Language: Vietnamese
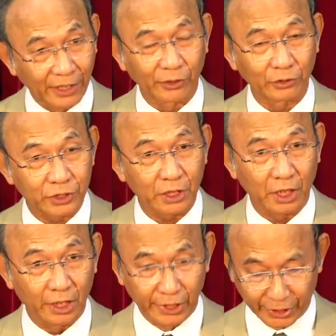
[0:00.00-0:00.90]
dỗ cho
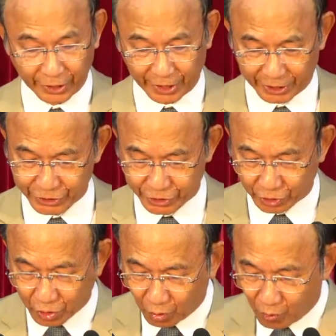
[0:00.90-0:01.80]
con người sự
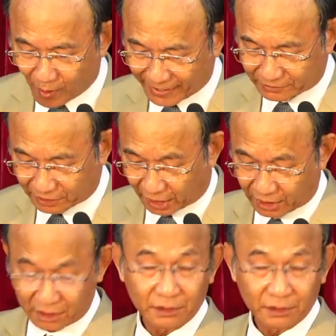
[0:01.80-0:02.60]
khôn ngoan thật.